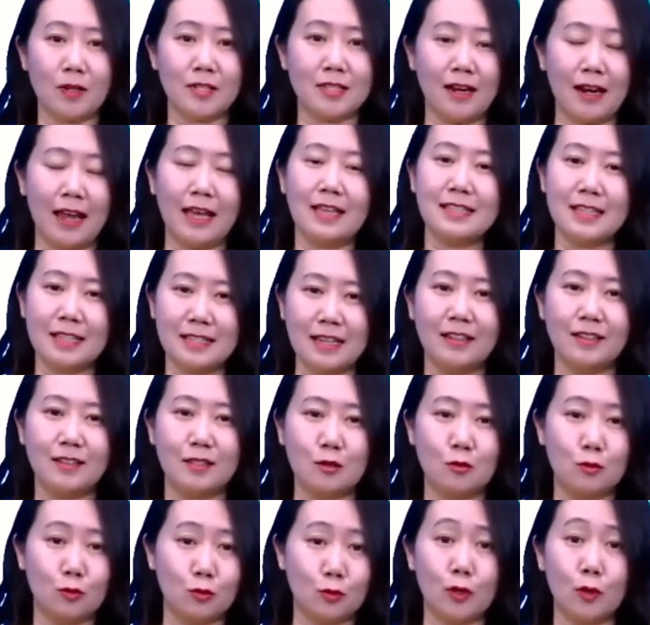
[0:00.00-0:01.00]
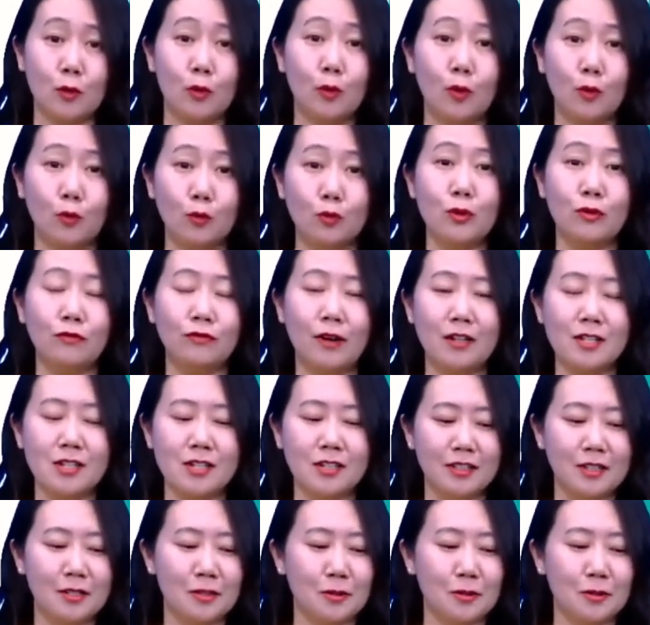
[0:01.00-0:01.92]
示将来，再加一个词组，所以一共有五种方式。